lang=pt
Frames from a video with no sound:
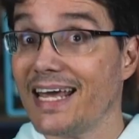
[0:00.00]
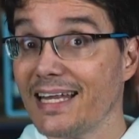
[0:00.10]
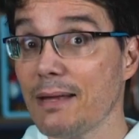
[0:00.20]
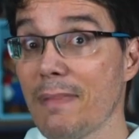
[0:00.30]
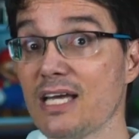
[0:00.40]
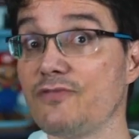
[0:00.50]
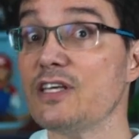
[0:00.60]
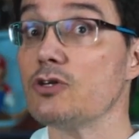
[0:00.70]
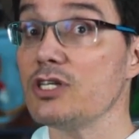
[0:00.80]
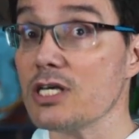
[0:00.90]
seguindo o que
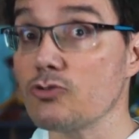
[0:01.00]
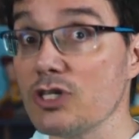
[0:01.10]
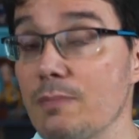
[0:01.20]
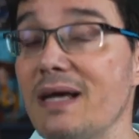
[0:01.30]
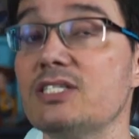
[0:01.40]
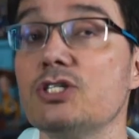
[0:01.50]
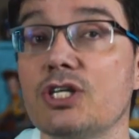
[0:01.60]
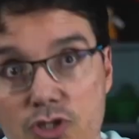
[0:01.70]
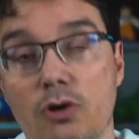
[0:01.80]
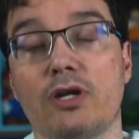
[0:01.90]
esse cara fala no curso
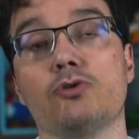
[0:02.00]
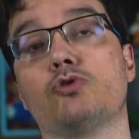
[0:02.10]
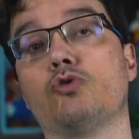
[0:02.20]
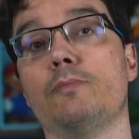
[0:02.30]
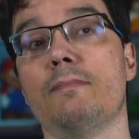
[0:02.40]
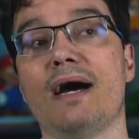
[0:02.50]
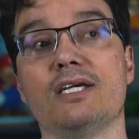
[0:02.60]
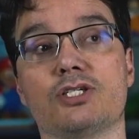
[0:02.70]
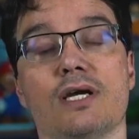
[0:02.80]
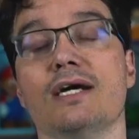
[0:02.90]
dele. Então se você quer ganhar
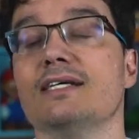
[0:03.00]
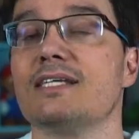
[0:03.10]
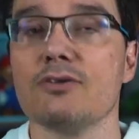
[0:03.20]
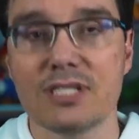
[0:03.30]
dinheiro com internet e